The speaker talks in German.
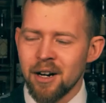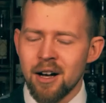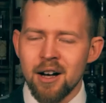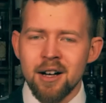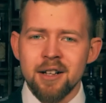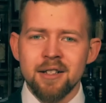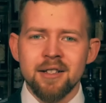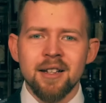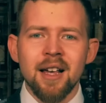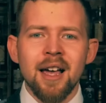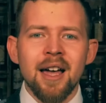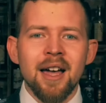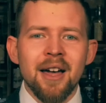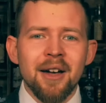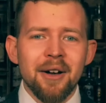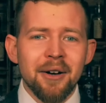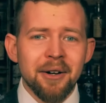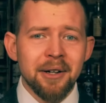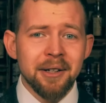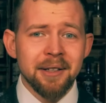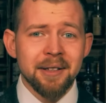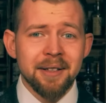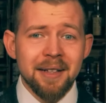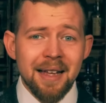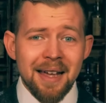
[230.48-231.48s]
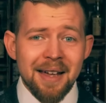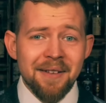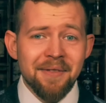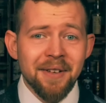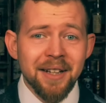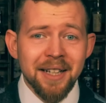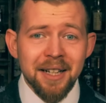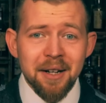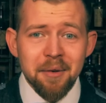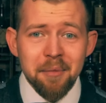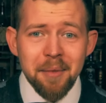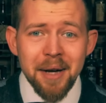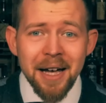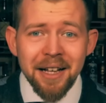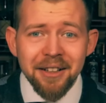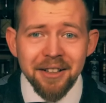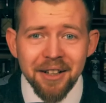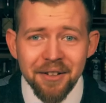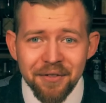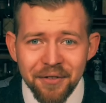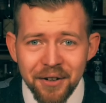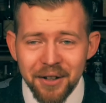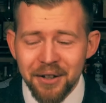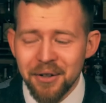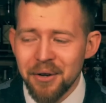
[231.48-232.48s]
Glas. Und äh, wenn ihr mehr
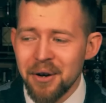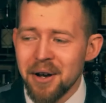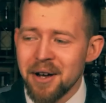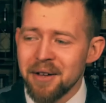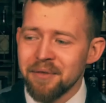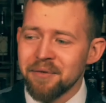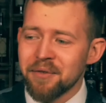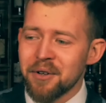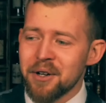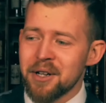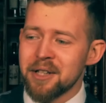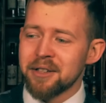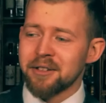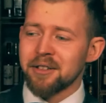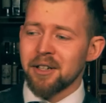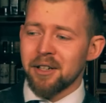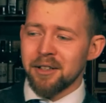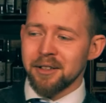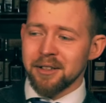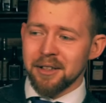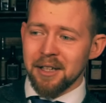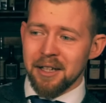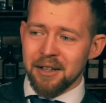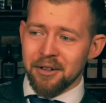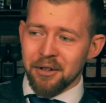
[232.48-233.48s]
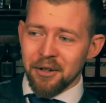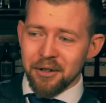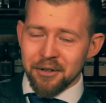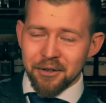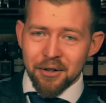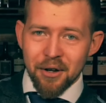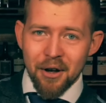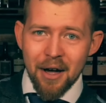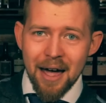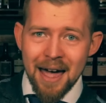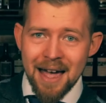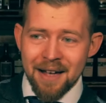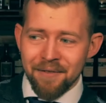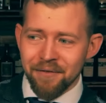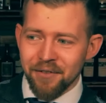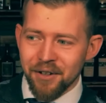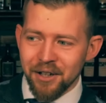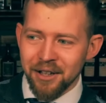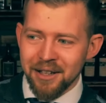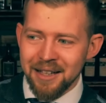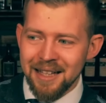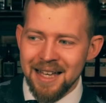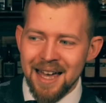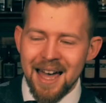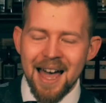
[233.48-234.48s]
davon hören wollt, dann drückt doch einfach
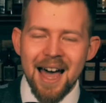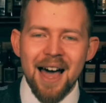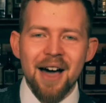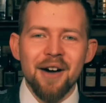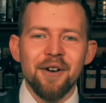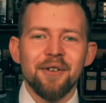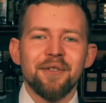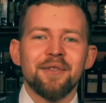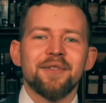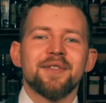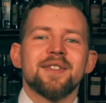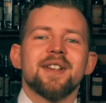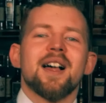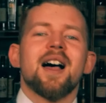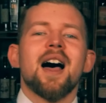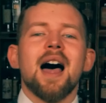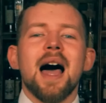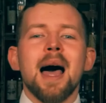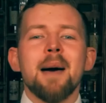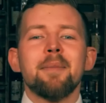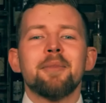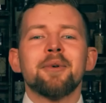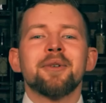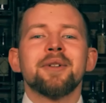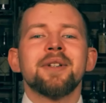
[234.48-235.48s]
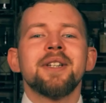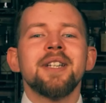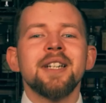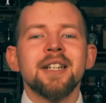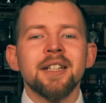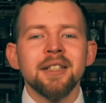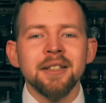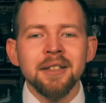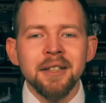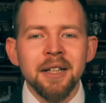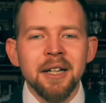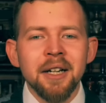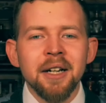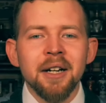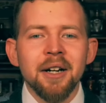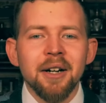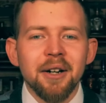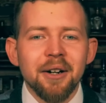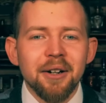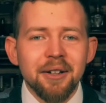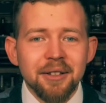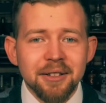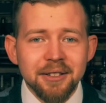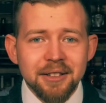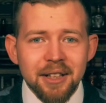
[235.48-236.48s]
hier auf Abonnieren
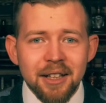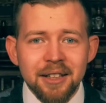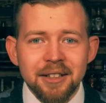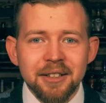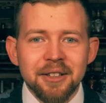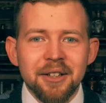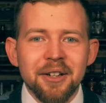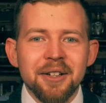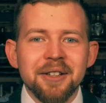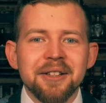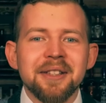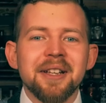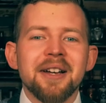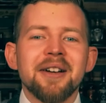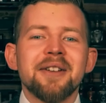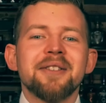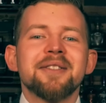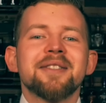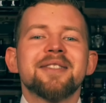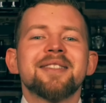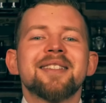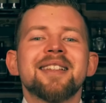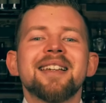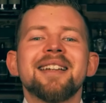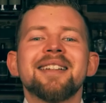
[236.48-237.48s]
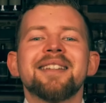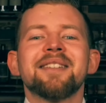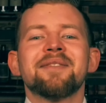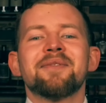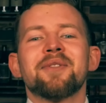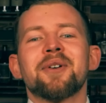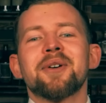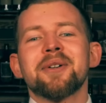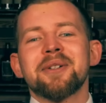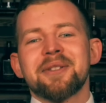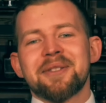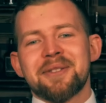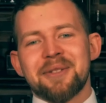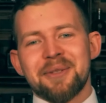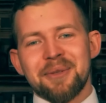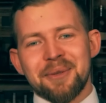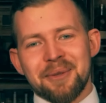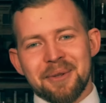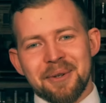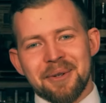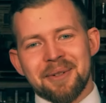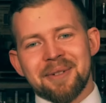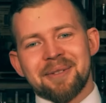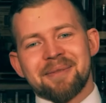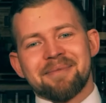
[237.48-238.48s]
und dann könnt ihr uns jede Woche
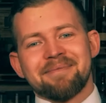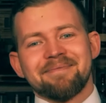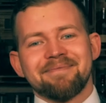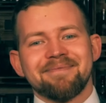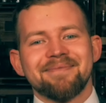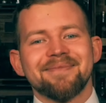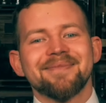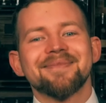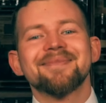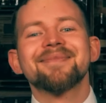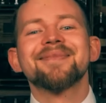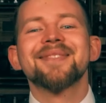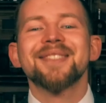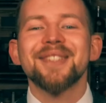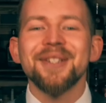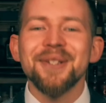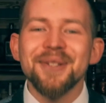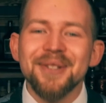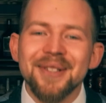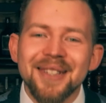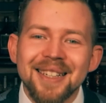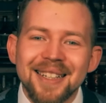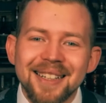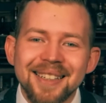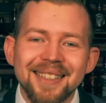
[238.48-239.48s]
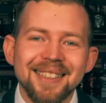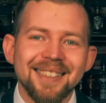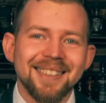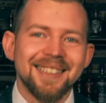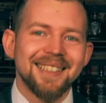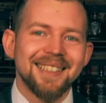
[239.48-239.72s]
zugucken. Tschüssi.